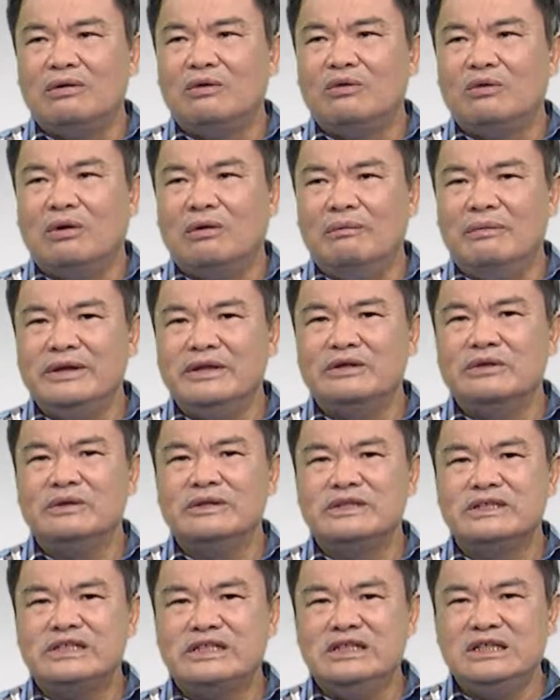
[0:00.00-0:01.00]
我们所
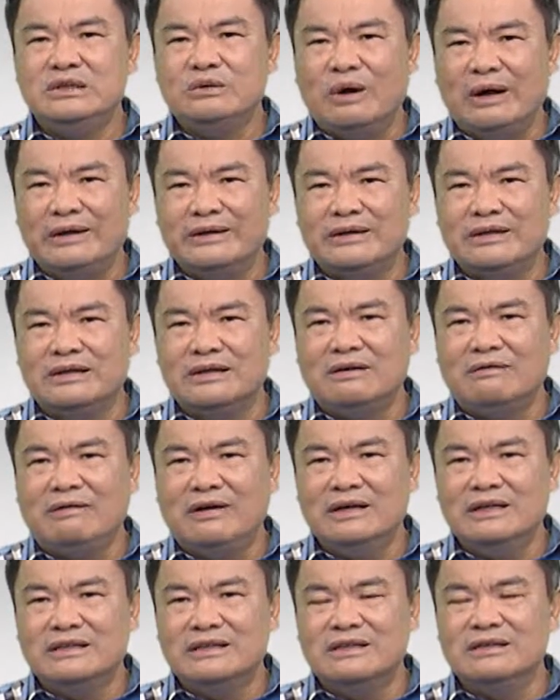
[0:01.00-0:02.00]
希望的
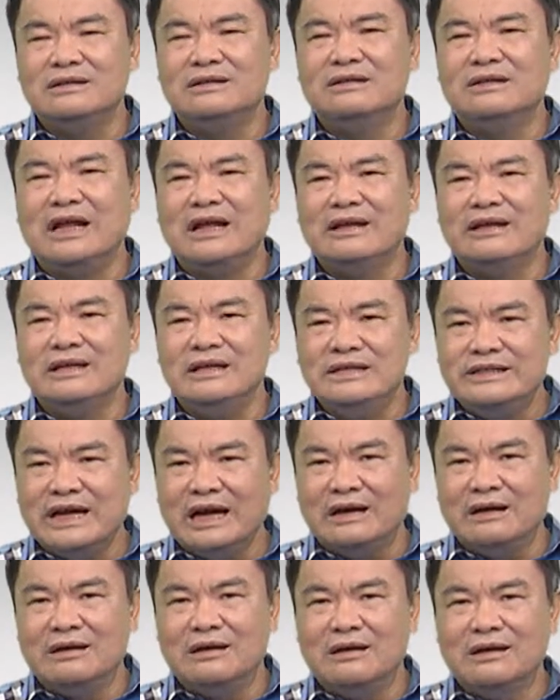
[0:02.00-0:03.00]
方式来影响
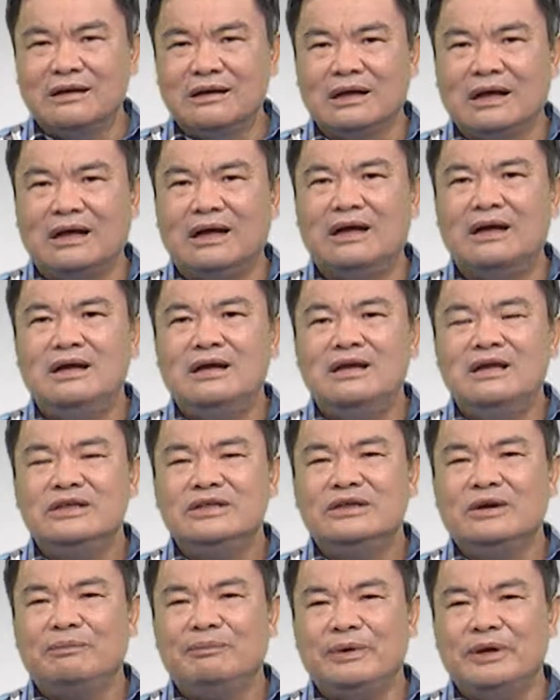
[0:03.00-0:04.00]
啊，
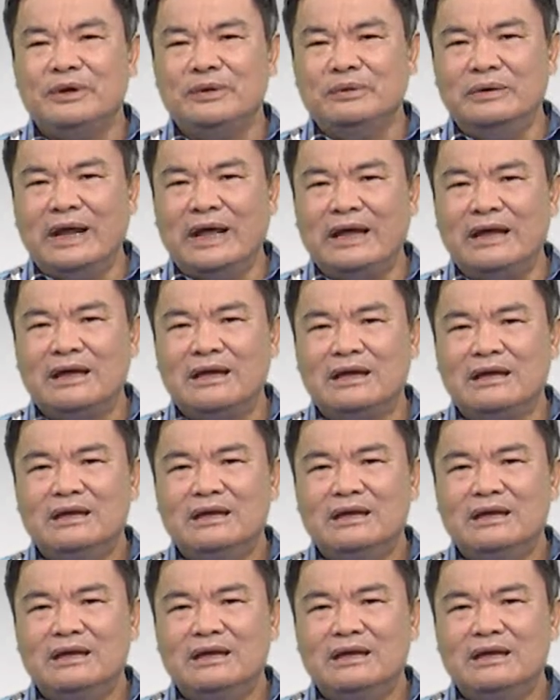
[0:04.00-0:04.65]
就比如呢，